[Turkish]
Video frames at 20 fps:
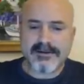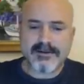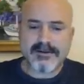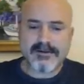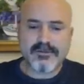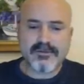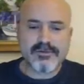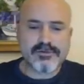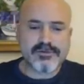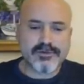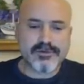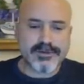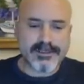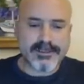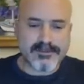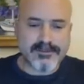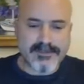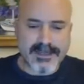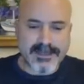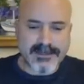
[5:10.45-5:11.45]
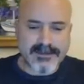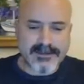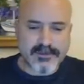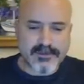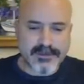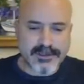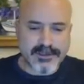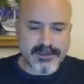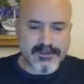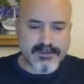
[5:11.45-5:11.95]
üst yönetimlerde
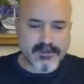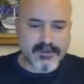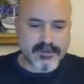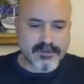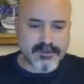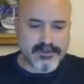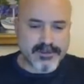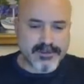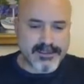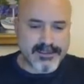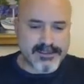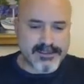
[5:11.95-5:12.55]
yönetim kurulu üyeliği,